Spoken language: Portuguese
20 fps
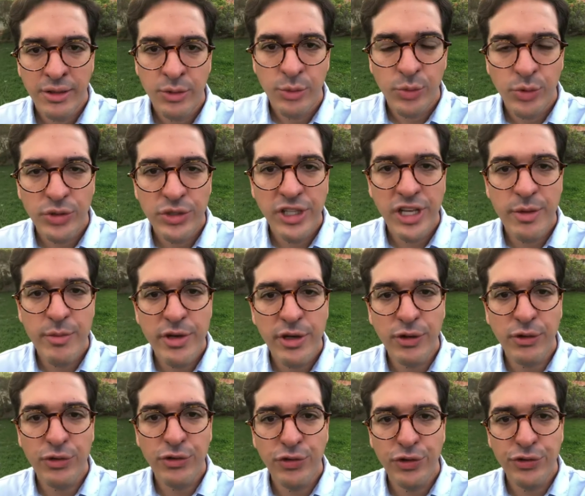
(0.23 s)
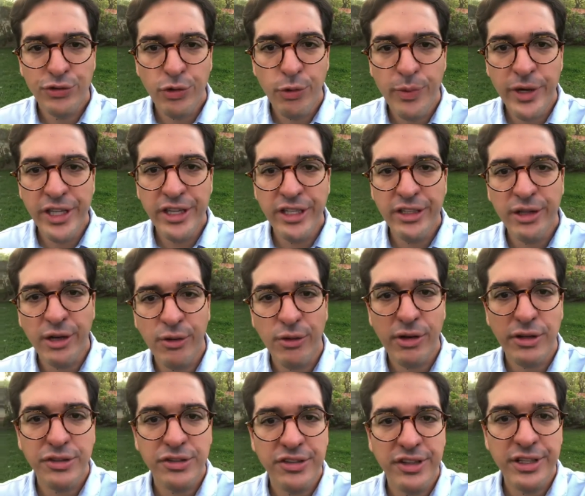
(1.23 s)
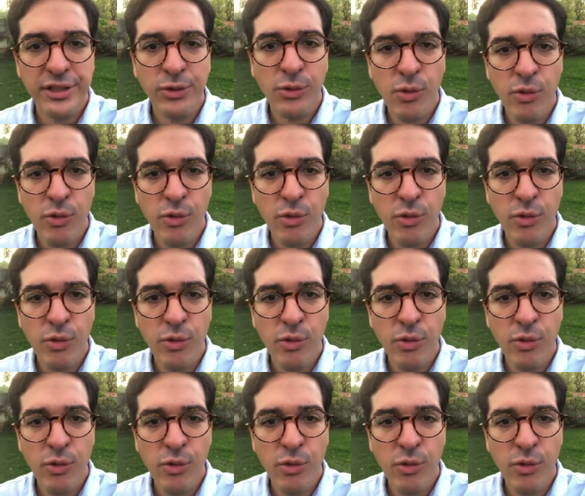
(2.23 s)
Bom dia, amigos. Fui surpreendido agora cedo